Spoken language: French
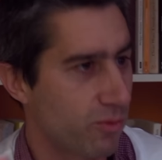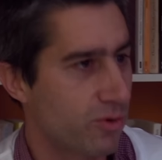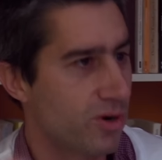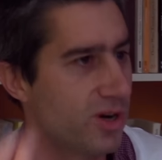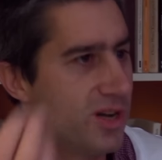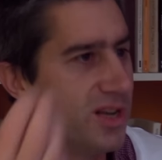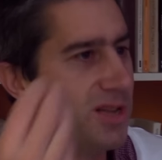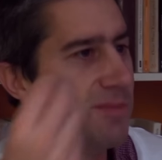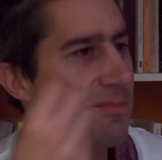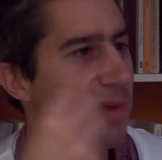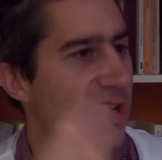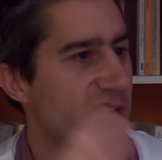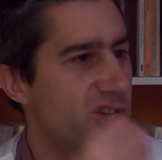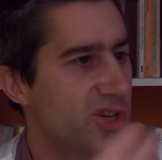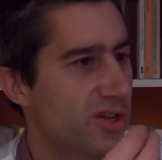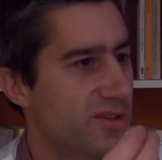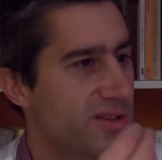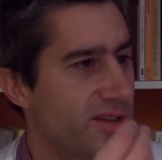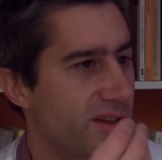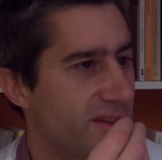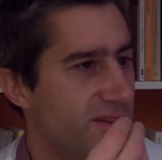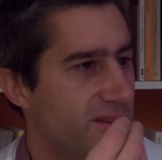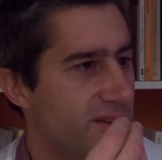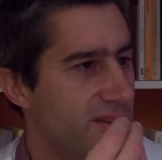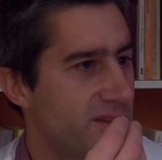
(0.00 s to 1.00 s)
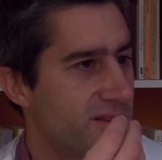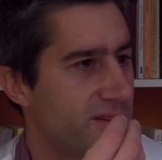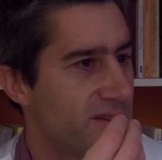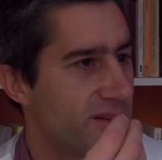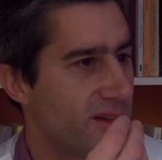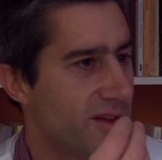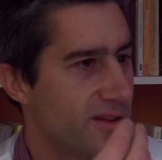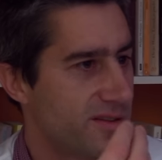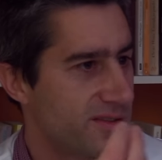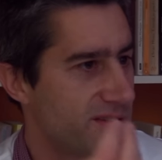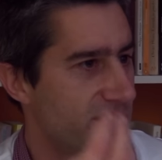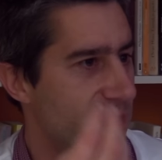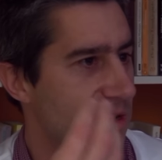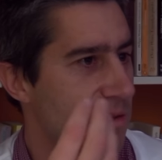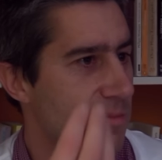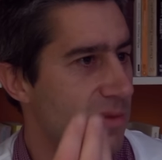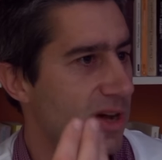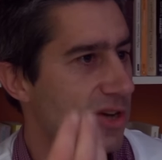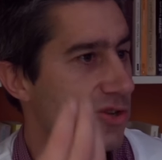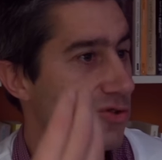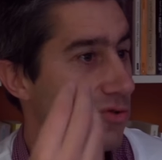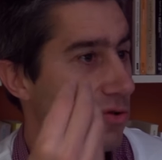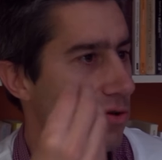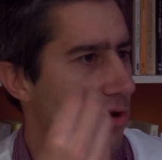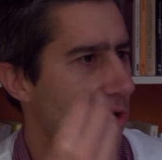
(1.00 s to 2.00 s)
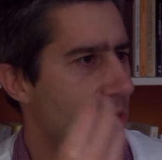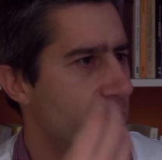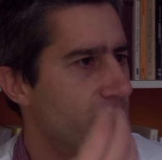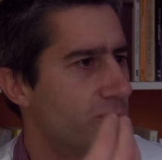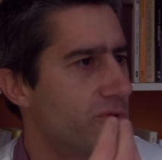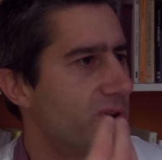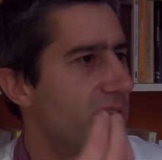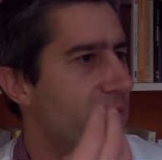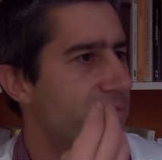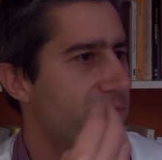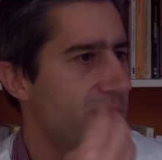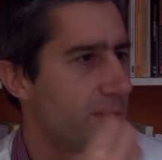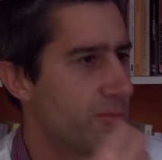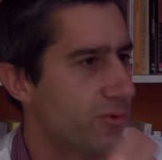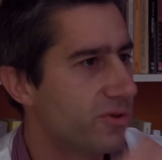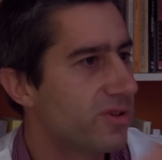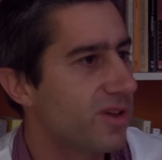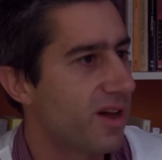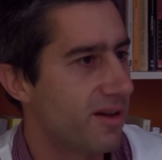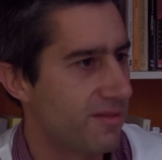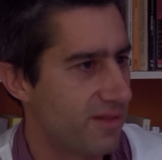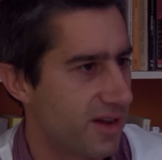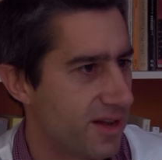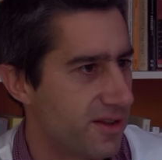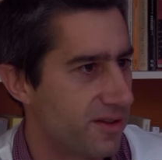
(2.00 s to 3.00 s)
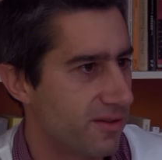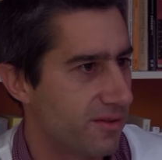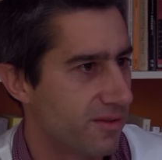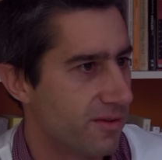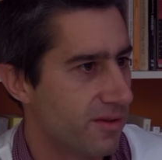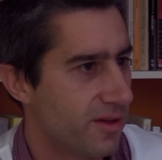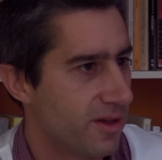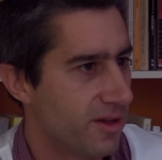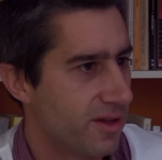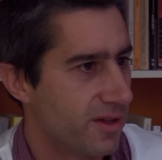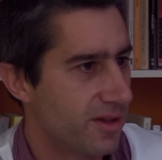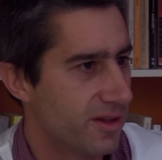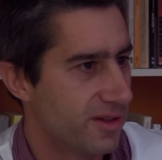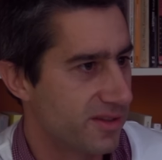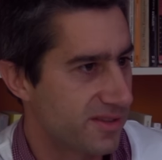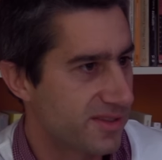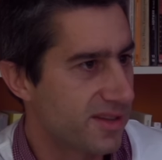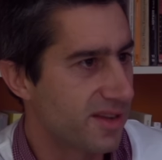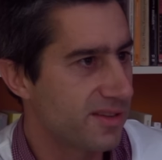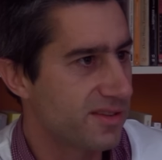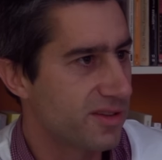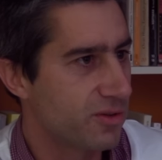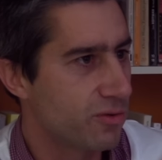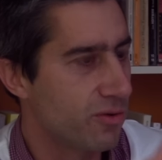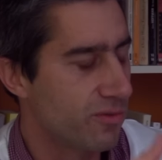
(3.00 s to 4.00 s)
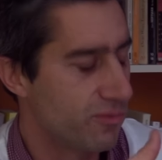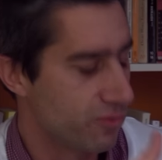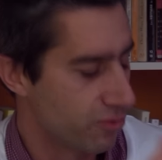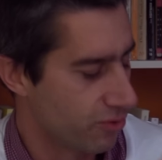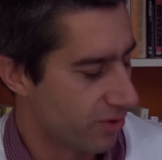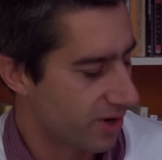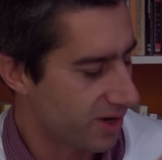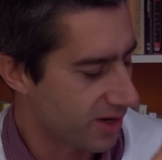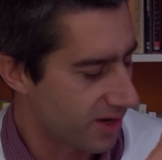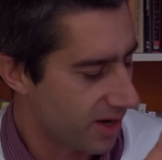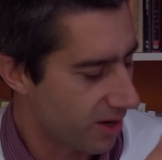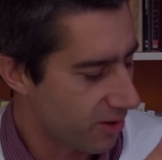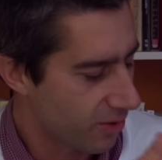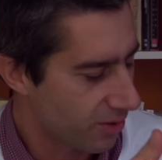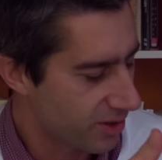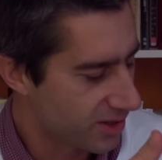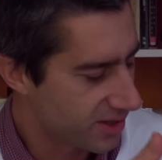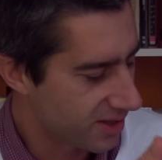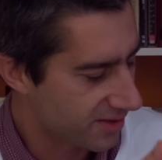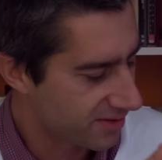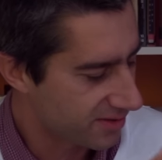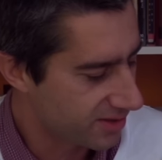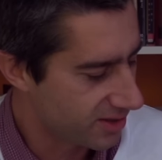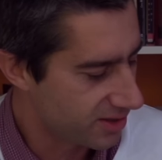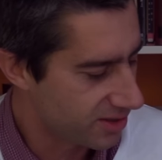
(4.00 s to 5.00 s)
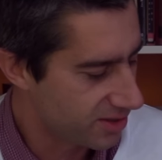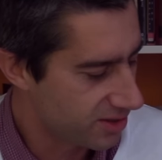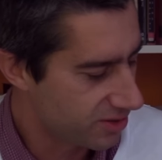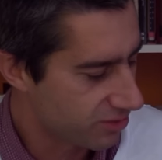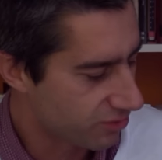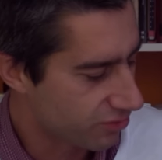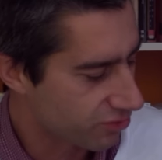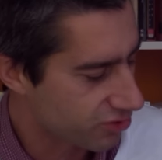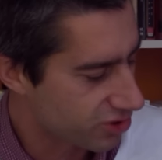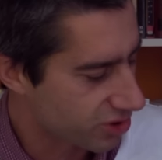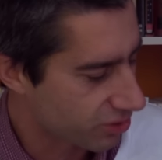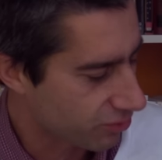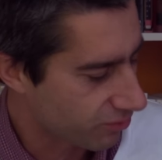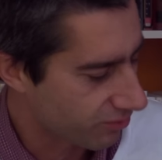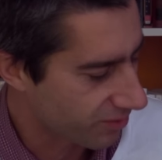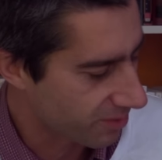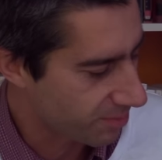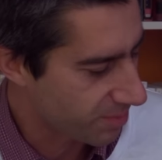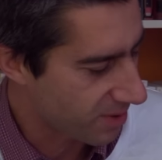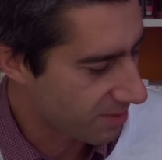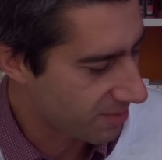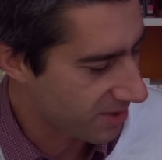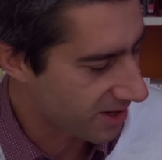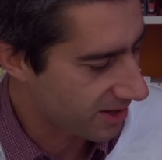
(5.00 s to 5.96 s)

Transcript: contre, l'image interdite, c'est l'image de l'homme ou de la femme au travail. Et ça, c'est devenu. Et alors, il y a ces lignes que j'ai trouvées pas